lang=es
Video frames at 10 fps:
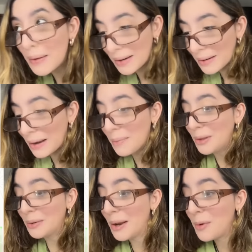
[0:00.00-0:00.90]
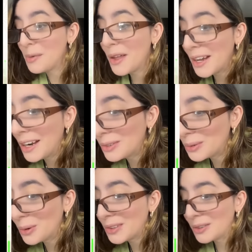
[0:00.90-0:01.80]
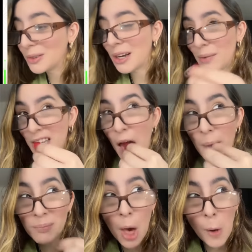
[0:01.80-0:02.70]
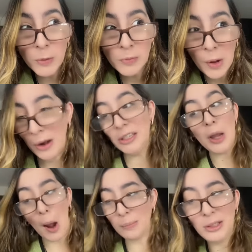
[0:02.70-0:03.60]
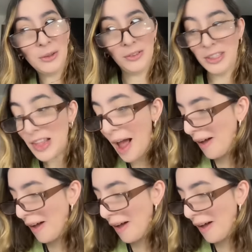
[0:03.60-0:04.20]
La Victoria volvió a dejar sus cosas otra vez. Ah, picosita.